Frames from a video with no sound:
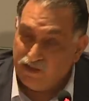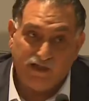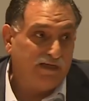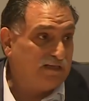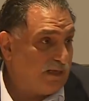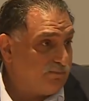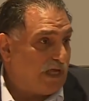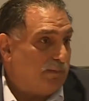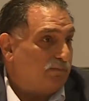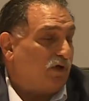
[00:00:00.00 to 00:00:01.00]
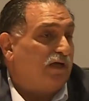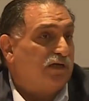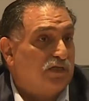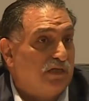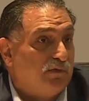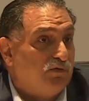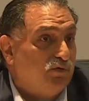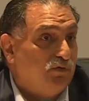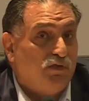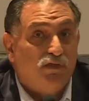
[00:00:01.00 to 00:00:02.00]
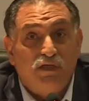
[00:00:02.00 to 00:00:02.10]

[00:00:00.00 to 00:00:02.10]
حين تبدأ بمعالجة الموضوع